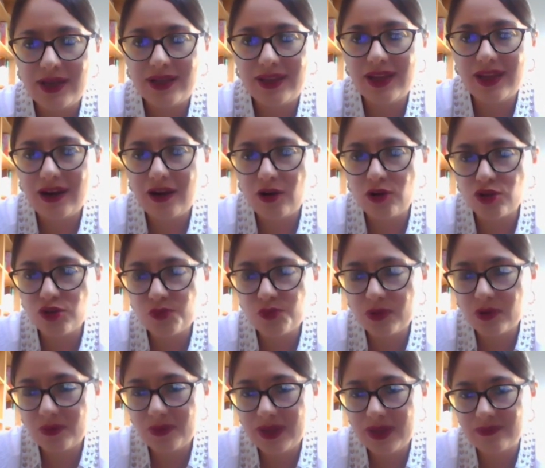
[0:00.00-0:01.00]
de los
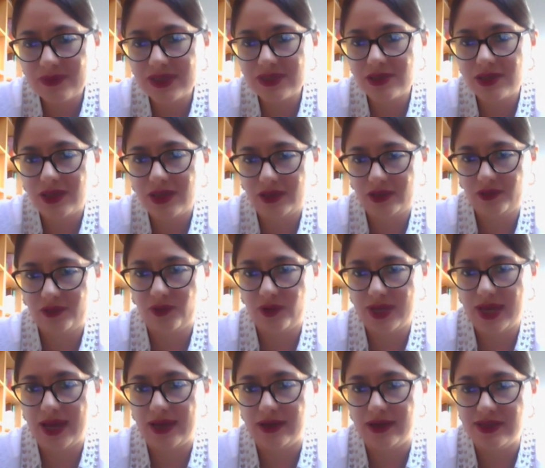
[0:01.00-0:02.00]
problemas
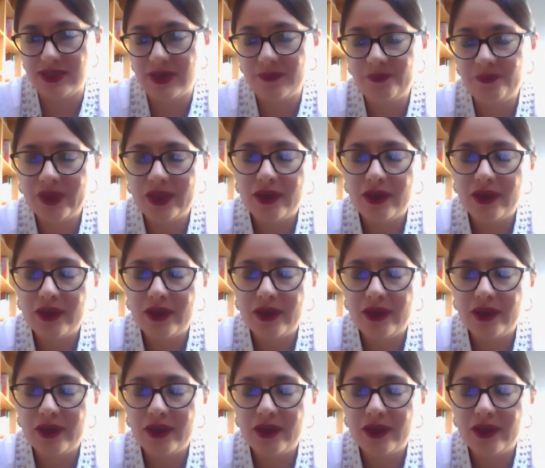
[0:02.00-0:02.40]
territoriales.